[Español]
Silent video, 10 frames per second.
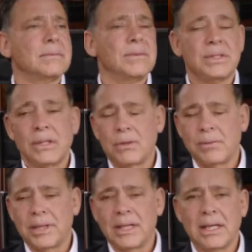sin
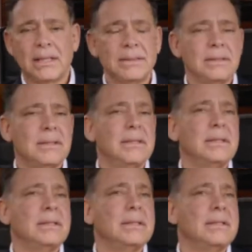comunicar,
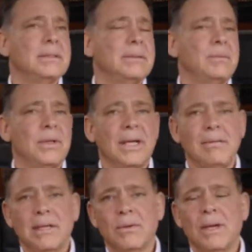sin poder
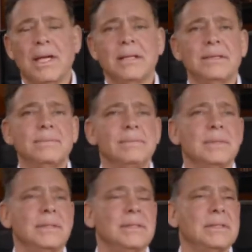hablar con nadie,
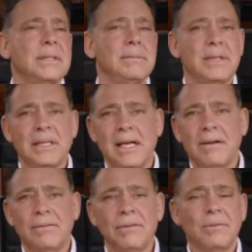sin mi
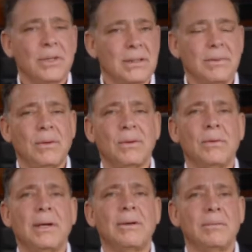teléfono porque me lo
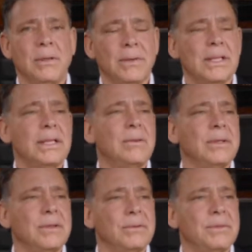robaron, me lo
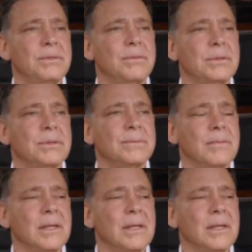quitaron ellos mismos.